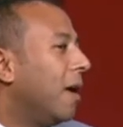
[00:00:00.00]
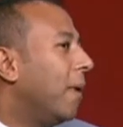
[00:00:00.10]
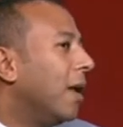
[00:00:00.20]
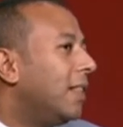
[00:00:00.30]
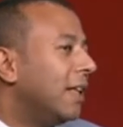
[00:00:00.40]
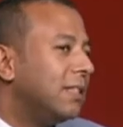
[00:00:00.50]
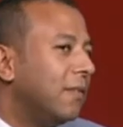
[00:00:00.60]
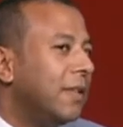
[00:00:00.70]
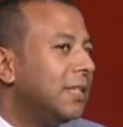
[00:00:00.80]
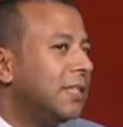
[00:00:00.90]
ما انت
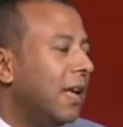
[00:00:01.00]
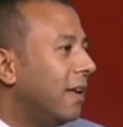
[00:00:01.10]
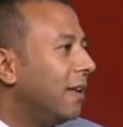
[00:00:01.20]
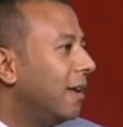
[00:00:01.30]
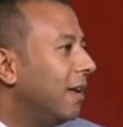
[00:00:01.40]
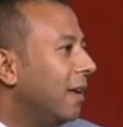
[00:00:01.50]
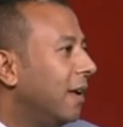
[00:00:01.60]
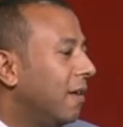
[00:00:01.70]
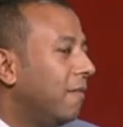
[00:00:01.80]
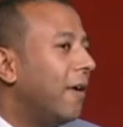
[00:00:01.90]
هتستفاد ازاي
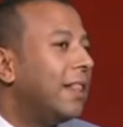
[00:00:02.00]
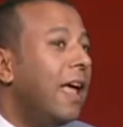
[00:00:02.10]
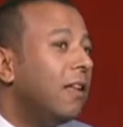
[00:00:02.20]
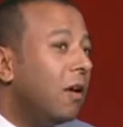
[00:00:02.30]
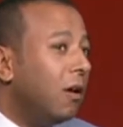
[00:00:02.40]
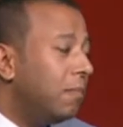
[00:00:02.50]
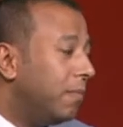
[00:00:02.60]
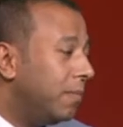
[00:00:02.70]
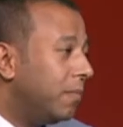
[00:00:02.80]
بالزبط. فتلاقي طالب